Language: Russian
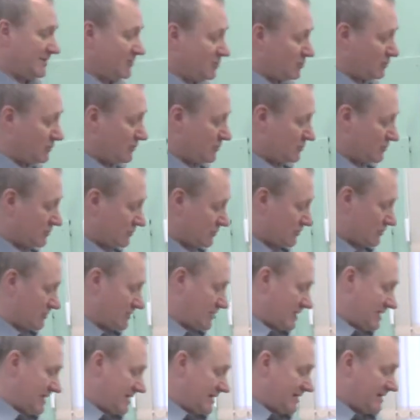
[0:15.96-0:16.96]
я думаю,
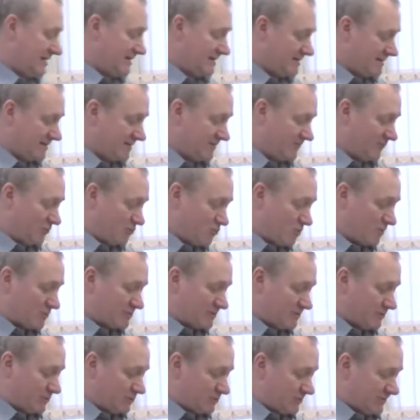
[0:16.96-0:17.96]
что в
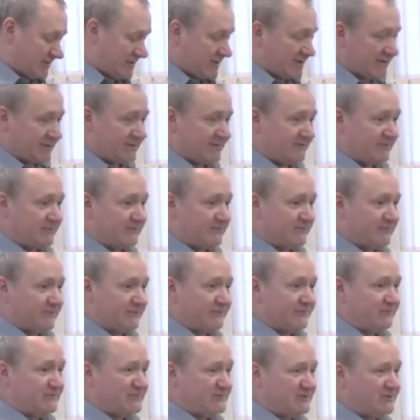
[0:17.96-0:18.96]
любом случае на
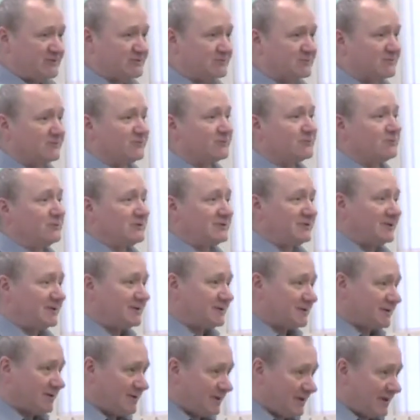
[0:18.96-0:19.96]
физическом
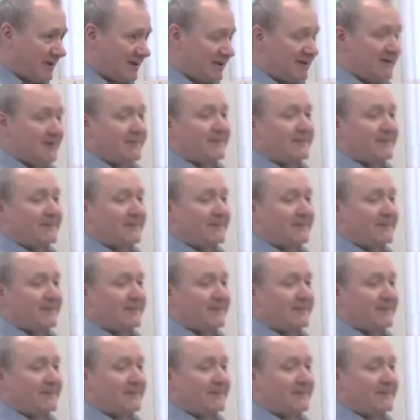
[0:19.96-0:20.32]
факультете.